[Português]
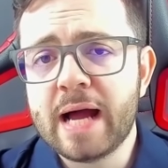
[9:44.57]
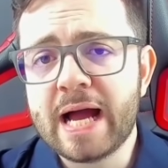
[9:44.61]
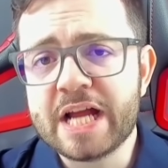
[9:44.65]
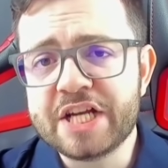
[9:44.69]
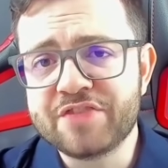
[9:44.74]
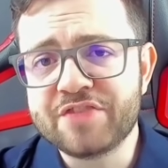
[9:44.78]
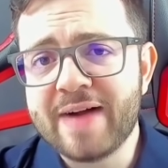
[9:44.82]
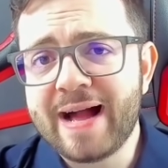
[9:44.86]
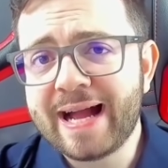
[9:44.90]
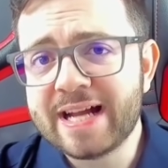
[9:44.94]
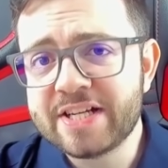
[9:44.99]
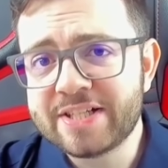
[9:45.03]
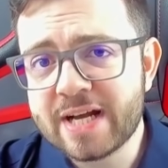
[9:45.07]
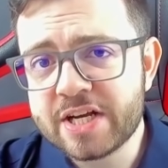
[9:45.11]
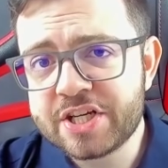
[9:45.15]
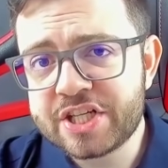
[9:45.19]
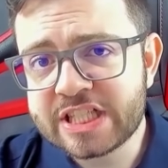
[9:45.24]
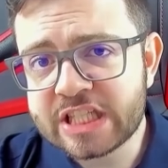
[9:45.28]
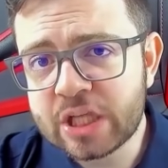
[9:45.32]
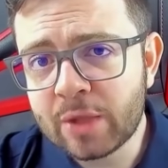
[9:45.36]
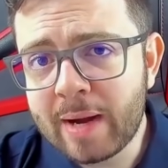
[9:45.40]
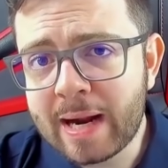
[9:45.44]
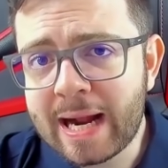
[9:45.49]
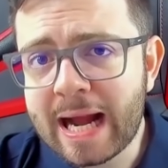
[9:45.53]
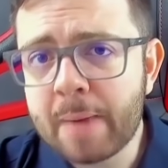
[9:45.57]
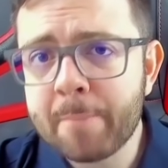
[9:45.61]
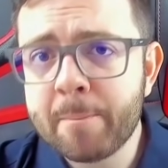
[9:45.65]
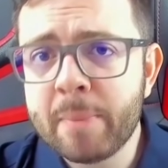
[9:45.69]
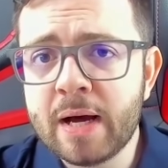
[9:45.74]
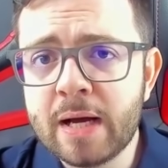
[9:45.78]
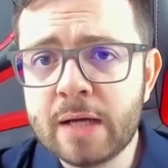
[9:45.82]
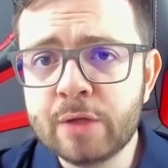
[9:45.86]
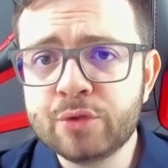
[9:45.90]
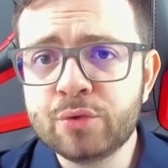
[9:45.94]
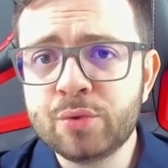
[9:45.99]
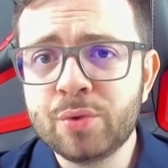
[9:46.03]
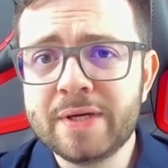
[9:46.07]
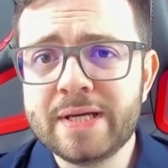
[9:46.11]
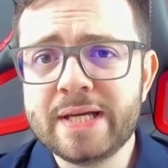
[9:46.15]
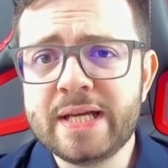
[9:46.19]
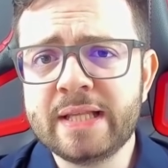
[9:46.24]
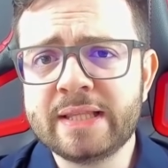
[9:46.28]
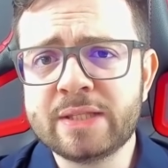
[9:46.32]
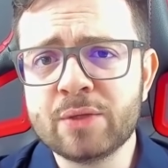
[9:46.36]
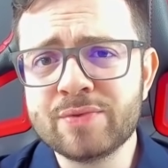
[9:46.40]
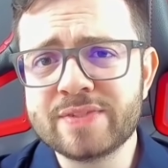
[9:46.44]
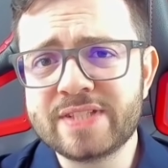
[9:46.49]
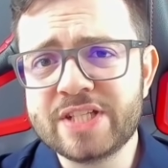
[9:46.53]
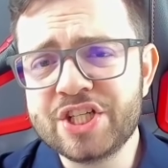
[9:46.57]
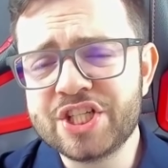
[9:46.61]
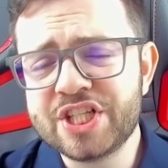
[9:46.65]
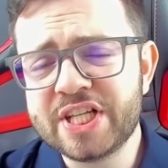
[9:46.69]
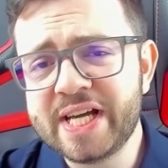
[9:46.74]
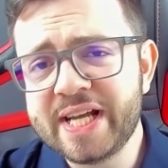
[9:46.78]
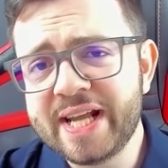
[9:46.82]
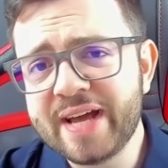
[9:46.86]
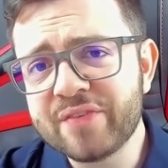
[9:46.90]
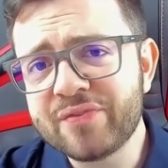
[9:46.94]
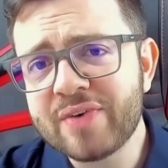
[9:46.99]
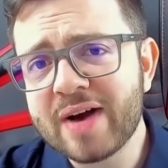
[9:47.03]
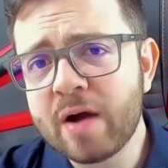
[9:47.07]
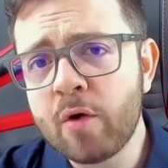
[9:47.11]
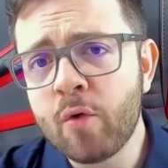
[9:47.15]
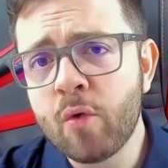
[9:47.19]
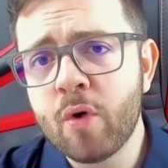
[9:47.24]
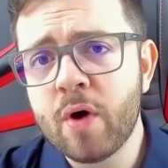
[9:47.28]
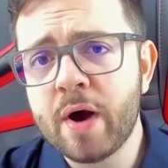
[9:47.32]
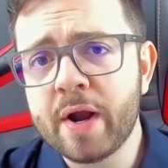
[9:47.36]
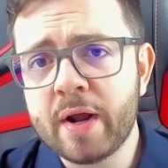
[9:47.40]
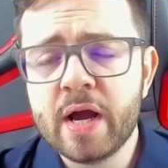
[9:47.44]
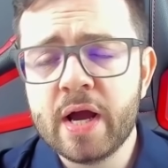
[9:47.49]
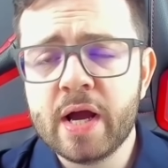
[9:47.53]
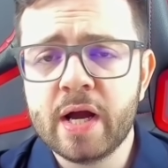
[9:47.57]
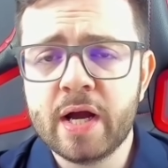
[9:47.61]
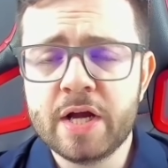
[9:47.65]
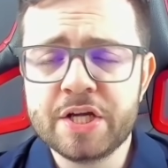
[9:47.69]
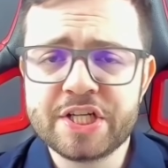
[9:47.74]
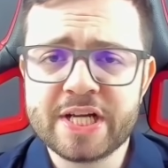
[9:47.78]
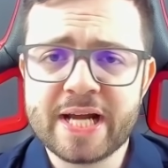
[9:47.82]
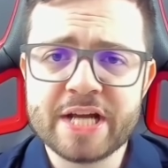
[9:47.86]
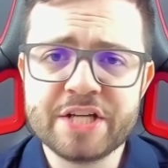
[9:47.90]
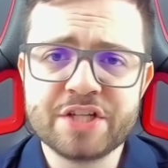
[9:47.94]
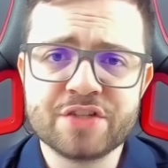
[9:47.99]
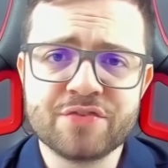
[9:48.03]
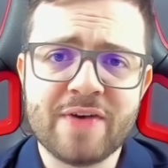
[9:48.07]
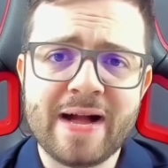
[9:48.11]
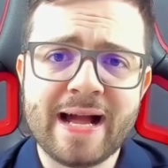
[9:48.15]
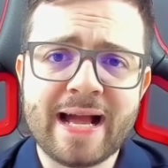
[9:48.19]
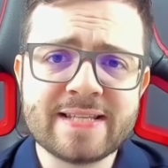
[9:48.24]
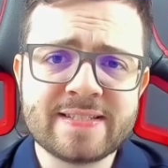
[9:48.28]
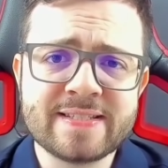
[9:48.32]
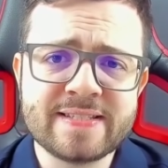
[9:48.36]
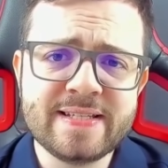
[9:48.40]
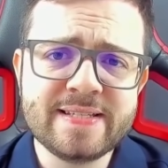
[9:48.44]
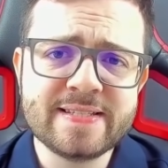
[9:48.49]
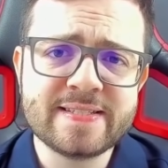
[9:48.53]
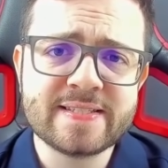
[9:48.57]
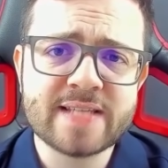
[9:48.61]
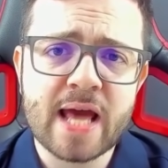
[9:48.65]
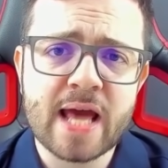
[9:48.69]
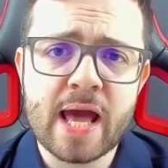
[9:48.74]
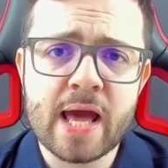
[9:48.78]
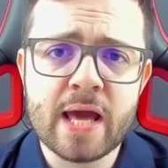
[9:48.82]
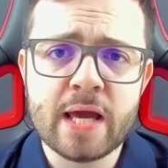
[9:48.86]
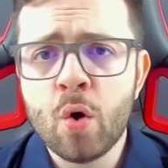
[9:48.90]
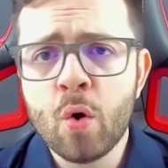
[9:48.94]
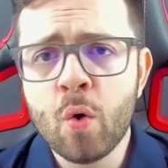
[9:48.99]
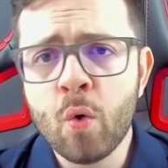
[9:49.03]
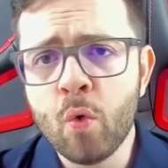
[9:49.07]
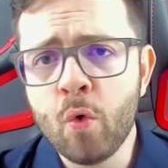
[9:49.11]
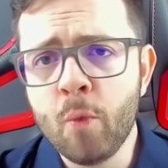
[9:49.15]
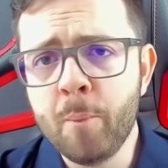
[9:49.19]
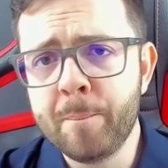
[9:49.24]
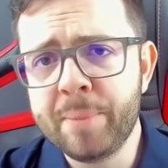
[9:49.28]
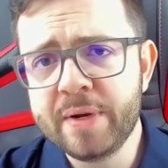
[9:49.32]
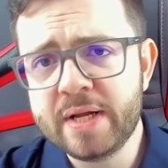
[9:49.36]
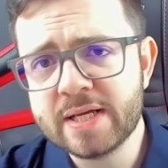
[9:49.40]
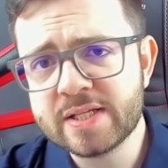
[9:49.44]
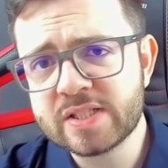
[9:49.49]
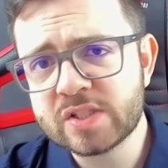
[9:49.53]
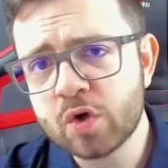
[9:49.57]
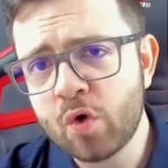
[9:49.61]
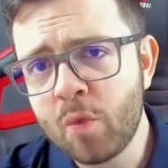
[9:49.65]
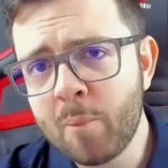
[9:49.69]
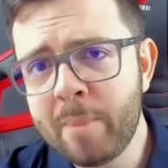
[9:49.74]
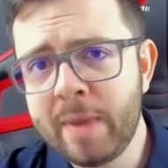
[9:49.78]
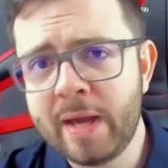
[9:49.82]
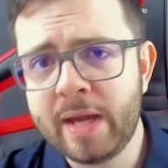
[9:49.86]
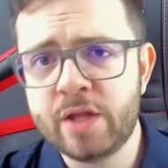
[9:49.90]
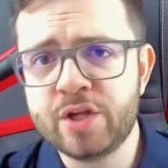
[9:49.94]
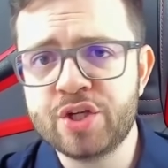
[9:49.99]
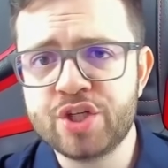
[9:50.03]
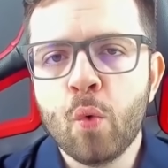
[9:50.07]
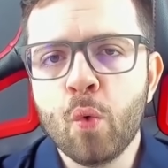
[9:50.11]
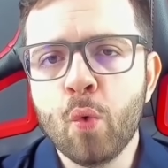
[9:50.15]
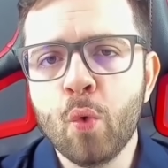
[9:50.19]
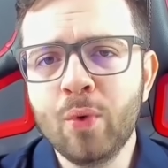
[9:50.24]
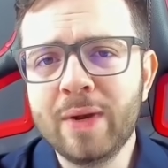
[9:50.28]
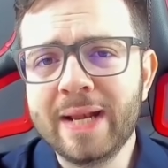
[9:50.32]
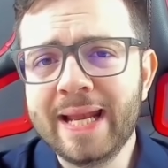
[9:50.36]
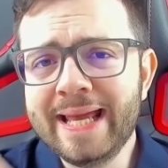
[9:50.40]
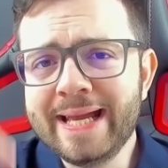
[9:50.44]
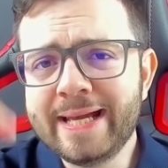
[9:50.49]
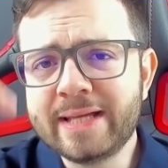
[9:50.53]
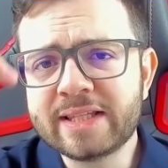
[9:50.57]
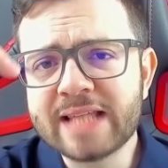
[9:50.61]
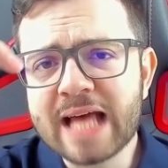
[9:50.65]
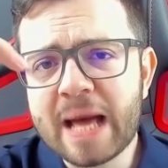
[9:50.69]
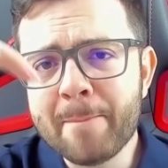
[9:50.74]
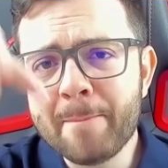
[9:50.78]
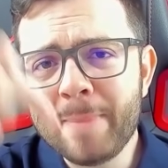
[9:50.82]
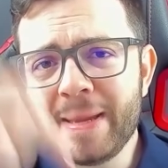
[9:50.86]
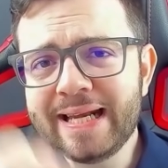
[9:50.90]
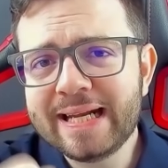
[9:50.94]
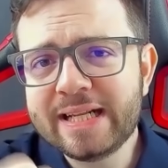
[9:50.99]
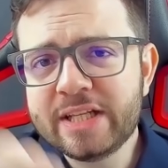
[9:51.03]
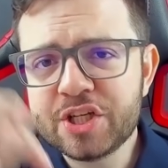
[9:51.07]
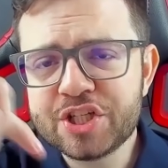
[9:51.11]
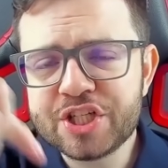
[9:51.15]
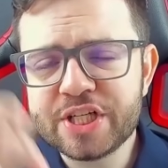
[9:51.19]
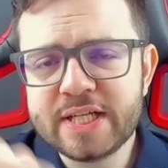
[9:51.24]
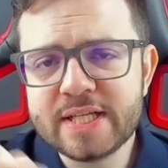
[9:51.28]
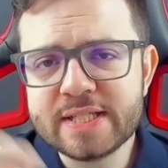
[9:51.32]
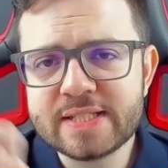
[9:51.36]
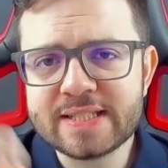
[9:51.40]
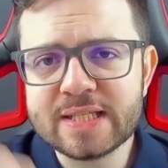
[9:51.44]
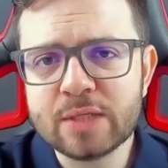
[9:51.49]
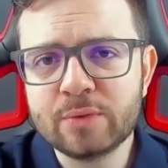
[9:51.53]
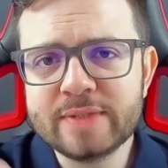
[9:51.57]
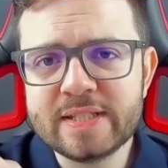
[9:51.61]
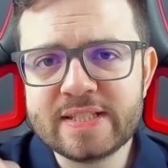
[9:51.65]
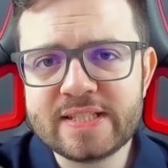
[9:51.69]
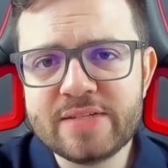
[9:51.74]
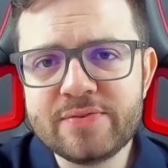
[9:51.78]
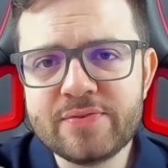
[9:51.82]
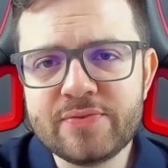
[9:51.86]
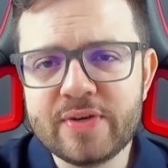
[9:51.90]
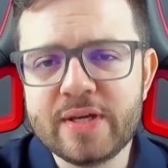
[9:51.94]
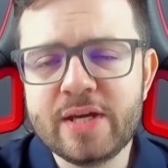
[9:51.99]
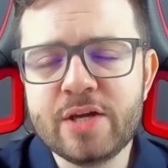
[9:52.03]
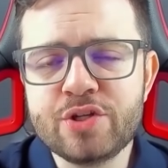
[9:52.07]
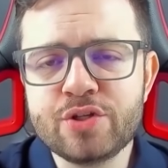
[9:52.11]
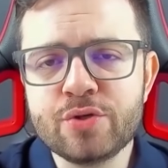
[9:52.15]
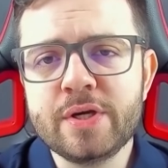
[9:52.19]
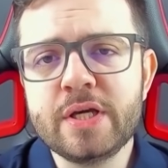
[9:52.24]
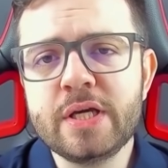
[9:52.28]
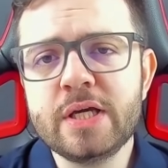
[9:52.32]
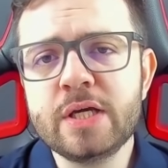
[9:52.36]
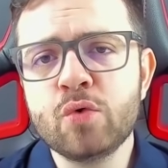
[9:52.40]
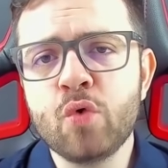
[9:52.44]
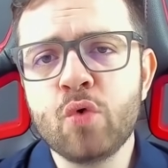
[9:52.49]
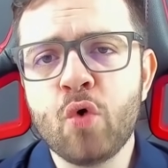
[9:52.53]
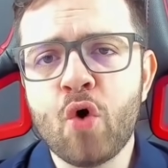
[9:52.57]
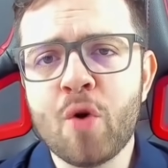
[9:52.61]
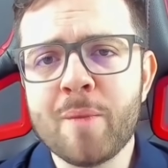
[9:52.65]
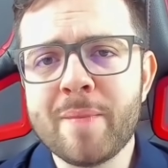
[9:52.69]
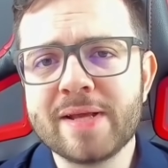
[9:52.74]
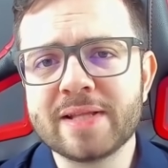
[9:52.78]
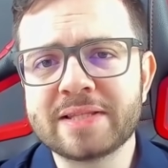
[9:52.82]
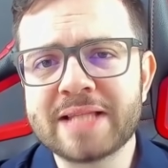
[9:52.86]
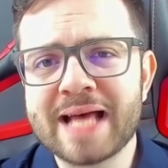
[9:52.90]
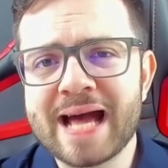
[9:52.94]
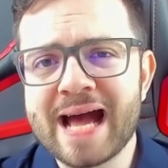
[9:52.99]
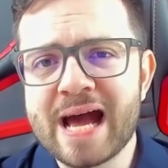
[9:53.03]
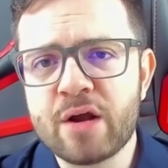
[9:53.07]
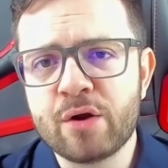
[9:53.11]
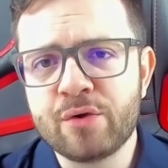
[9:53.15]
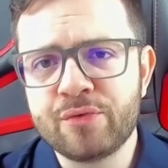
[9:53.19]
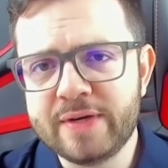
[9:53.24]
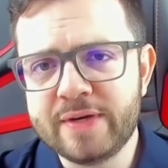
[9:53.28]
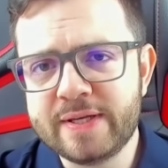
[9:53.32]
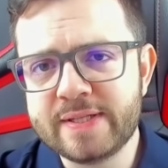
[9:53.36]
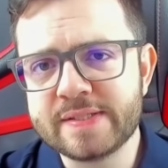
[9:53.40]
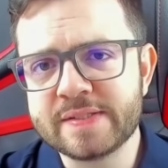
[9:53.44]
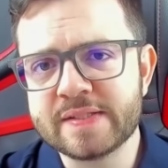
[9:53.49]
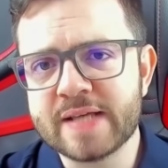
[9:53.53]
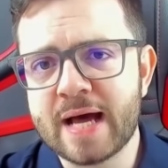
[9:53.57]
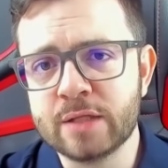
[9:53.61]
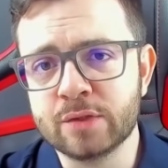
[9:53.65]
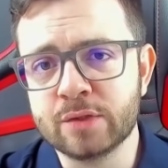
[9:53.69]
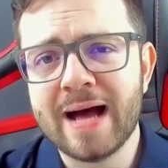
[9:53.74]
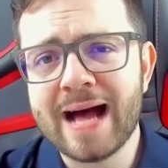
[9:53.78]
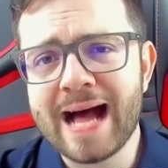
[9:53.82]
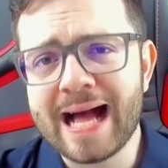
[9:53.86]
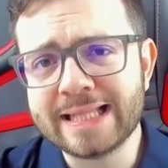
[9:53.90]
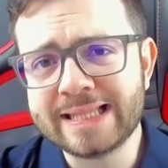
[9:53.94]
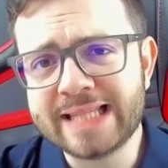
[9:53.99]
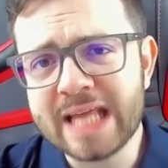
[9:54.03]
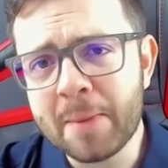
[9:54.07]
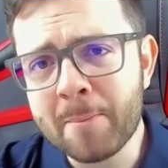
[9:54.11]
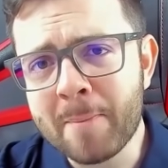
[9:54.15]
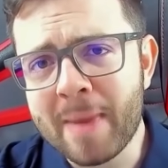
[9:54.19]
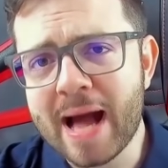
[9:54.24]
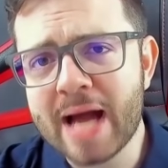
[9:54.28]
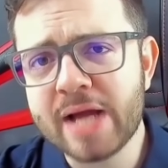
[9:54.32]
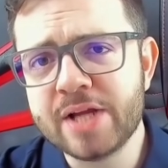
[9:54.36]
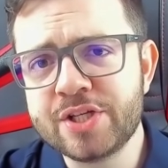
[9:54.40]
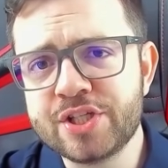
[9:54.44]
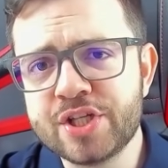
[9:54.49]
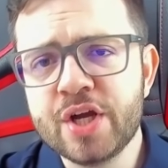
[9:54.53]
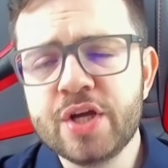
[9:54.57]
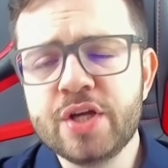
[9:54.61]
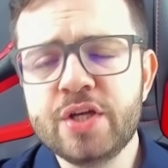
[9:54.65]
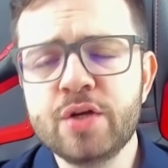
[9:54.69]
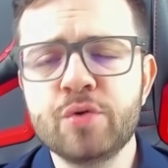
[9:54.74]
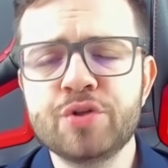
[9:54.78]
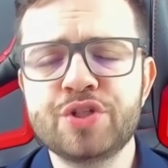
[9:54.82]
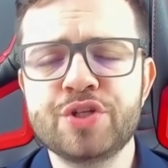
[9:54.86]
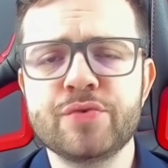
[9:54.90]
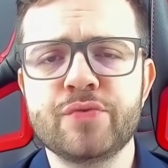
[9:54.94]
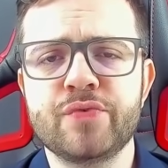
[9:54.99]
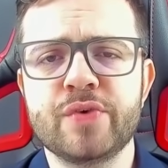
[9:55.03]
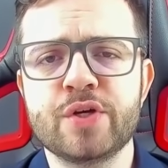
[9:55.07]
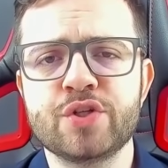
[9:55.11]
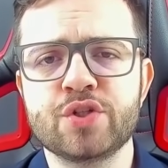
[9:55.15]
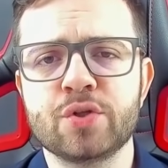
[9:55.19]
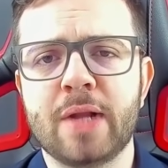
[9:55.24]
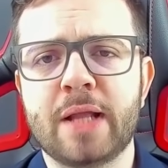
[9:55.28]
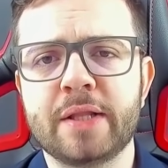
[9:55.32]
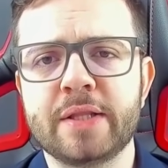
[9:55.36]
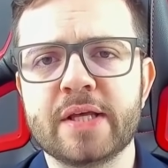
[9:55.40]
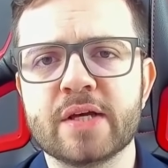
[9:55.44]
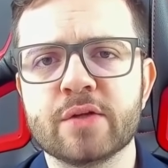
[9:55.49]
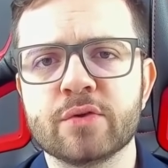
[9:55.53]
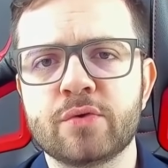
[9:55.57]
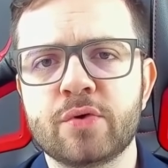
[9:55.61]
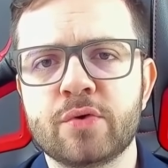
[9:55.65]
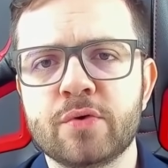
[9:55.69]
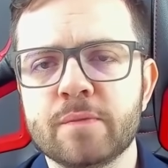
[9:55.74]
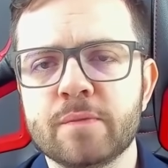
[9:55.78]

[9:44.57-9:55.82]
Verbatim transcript: As vagas já estão acabando, então se inscreva agora antes que as vagas se encerrem ou o preço aumente. O link tá bem na descrição desse vídeo e no comentário fixado. Até mais e eu te vejo lá dentro.